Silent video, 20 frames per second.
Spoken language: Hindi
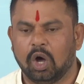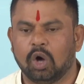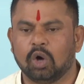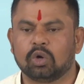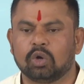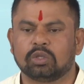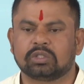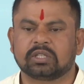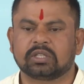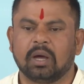
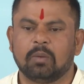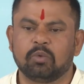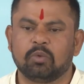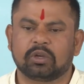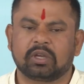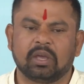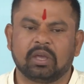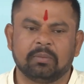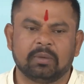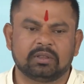और उसका
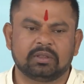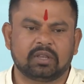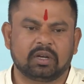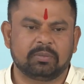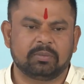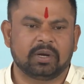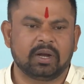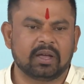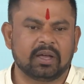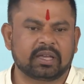मुख्यमंत्री
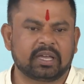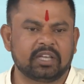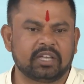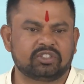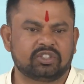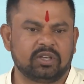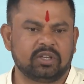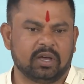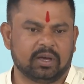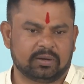बना
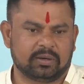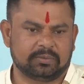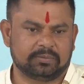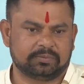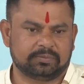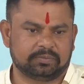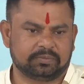केसीआर